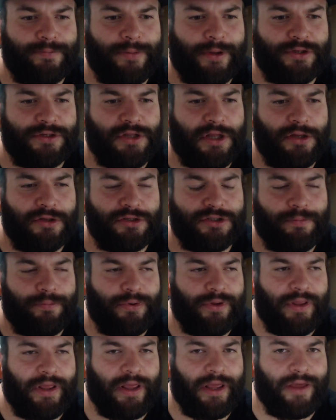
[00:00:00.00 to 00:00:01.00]
pero es que no se
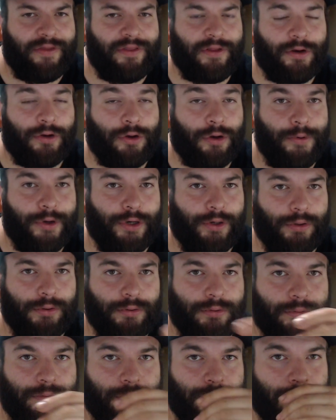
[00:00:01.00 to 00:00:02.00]
puede hacer. ¿Cómo que no?
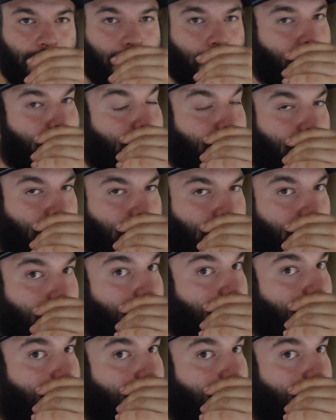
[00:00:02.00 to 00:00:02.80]
¿Cómo que no?